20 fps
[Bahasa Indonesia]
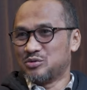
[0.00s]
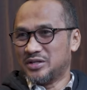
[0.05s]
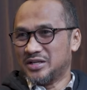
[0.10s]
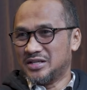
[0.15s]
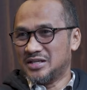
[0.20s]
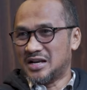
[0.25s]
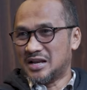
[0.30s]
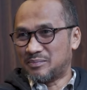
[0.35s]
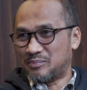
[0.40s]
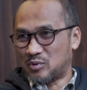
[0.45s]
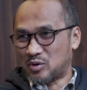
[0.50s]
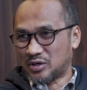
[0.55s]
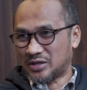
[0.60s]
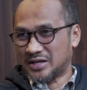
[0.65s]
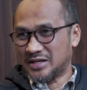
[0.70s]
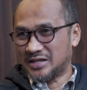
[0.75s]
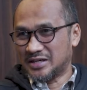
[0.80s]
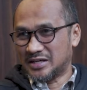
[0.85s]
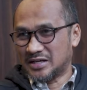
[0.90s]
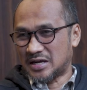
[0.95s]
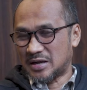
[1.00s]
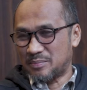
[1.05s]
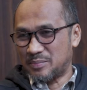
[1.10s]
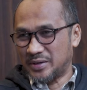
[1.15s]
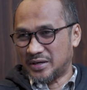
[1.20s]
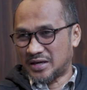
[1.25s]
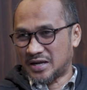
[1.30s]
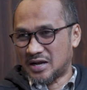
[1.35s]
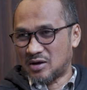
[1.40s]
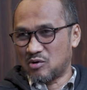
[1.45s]
sudah dilaporkan ke
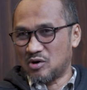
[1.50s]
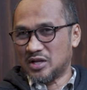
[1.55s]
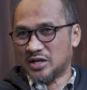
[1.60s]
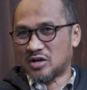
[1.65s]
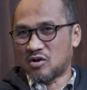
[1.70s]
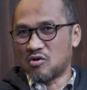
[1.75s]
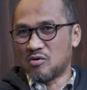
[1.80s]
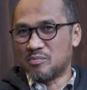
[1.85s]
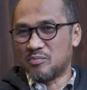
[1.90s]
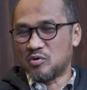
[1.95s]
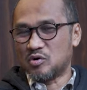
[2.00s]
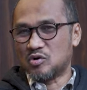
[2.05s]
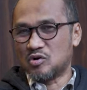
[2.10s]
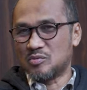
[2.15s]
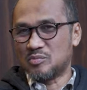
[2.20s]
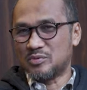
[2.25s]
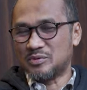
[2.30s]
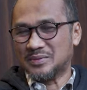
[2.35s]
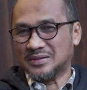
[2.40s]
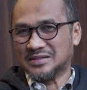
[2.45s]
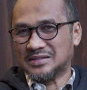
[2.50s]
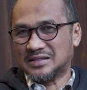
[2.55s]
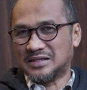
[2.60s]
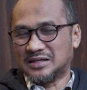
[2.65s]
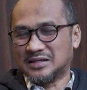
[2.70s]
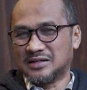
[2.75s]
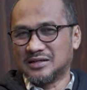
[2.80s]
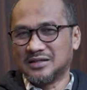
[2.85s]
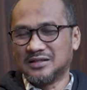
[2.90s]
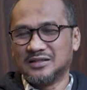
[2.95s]
KPK oleh kelompok-kelompok
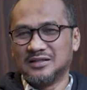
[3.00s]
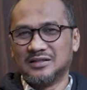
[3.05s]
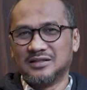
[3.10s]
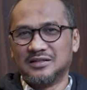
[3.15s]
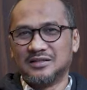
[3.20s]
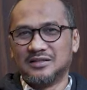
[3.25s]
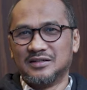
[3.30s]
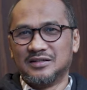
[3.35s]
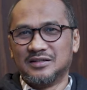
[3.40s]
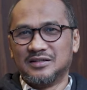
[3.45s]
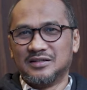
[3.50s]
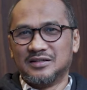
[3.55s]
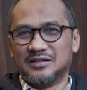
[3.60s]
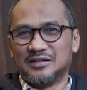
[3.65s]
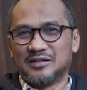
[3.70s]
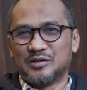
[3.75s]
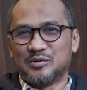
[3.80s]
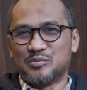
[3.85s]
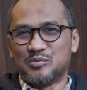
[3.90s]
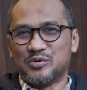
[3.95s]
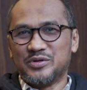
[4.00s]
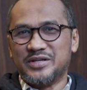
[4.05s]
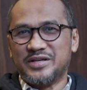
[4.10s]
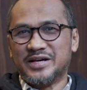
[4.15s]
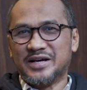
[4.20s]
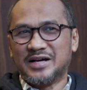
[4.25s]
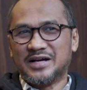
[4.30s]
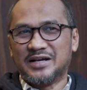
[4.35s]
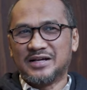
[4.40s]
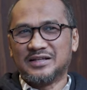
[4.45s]
masyarakat.
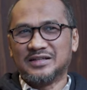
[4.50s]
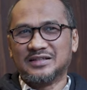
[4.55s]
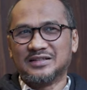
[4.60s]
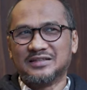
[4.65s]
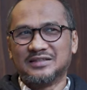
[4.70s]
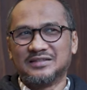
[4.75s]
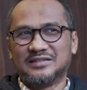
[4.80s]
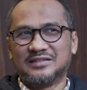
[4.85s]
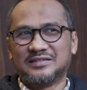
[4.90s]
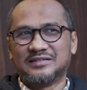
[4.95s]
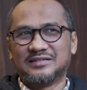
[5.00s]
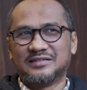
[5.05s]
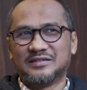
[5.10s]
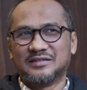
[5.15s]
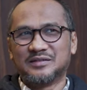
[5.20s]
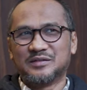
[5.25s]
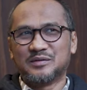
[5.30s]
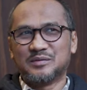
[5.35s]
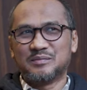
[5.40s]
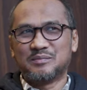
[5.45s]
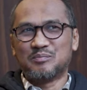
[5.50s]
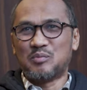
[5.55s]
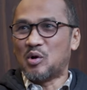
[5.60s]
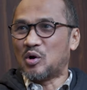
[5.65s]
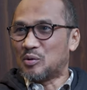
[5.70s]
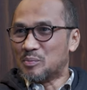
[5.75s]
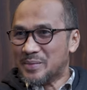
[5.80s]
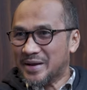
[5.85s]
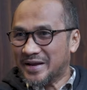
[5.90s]
Kemudian Blok